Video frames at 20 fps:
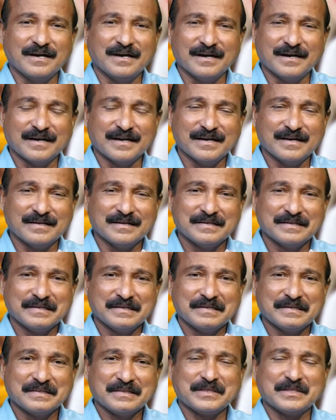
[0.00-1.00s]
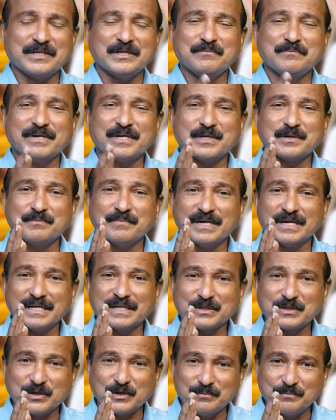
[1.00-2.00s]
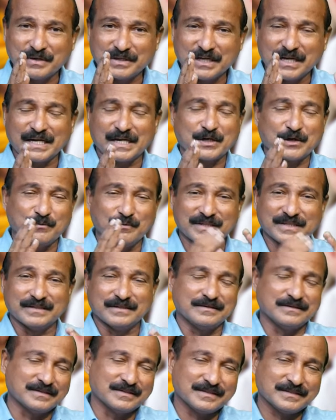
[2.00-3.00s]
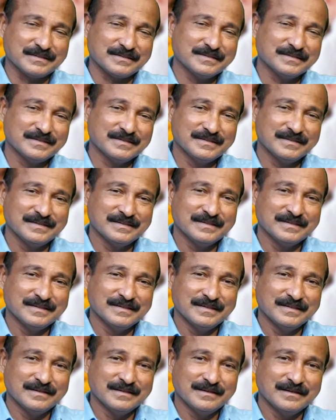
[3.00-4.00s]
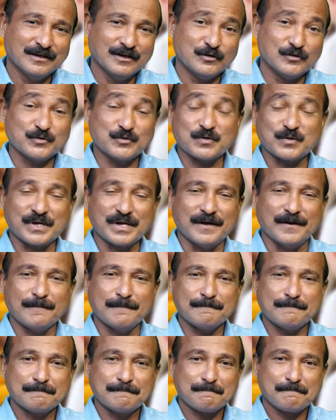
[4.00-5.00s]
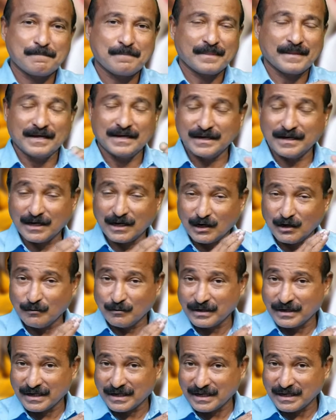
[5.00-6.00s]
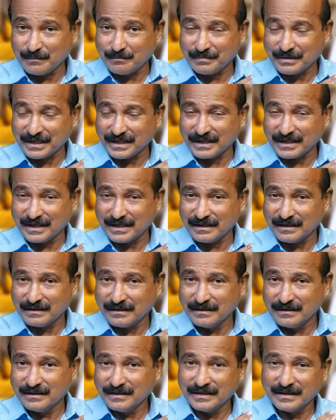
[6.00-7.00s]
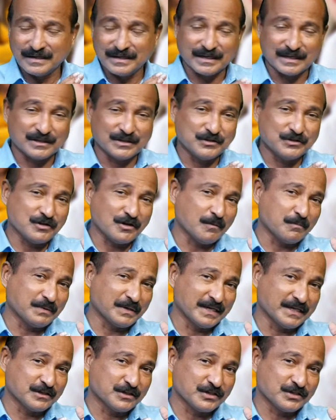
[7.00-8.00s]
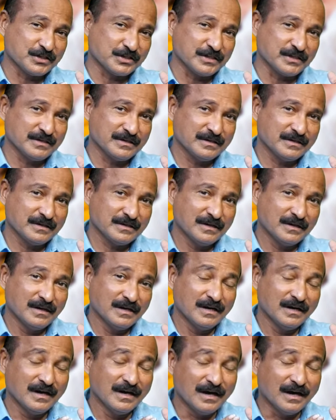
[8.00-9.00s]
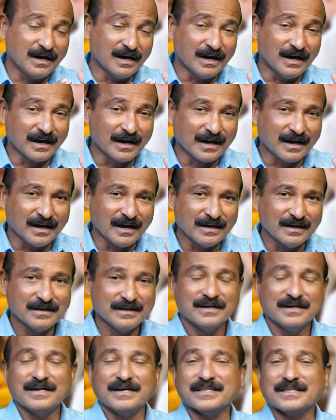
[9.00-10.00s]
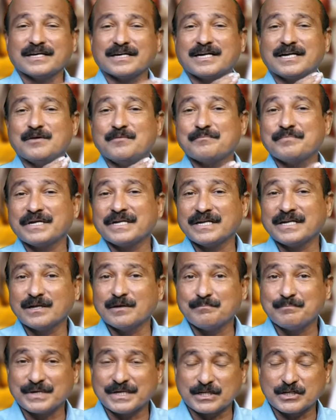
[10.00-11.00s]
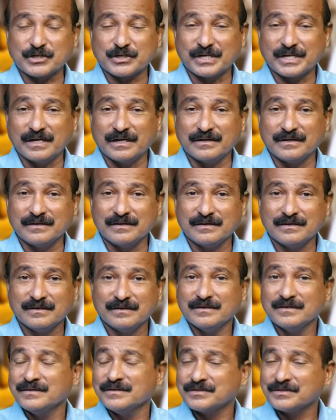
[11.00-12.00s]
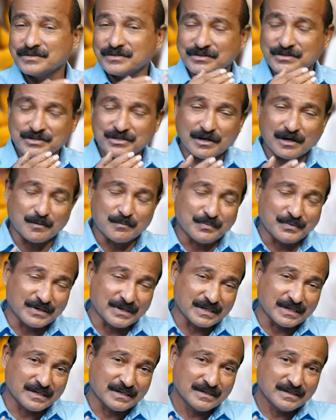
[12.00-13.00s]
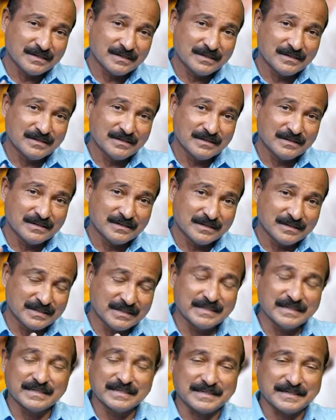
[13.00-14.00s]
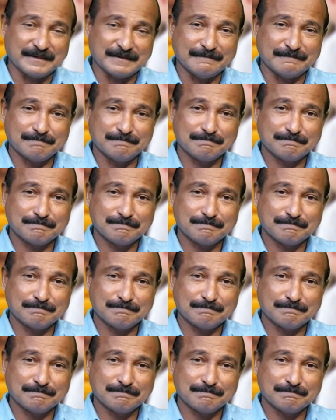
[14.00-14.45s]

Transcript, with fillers: ஆனால் தீமைக்கு மேலே தீமை தான் எனக்கு வந்துட்டுருக்கு அது சொன்னால் நல்ல ஒரு கம்பெனியில் எனக்கு ஜாப் கிடச்சிச்சு ஆனால் அந்த கம்பெனியில் பிரச்சனையாகி ஜாப்பு நின்றுட்டேன்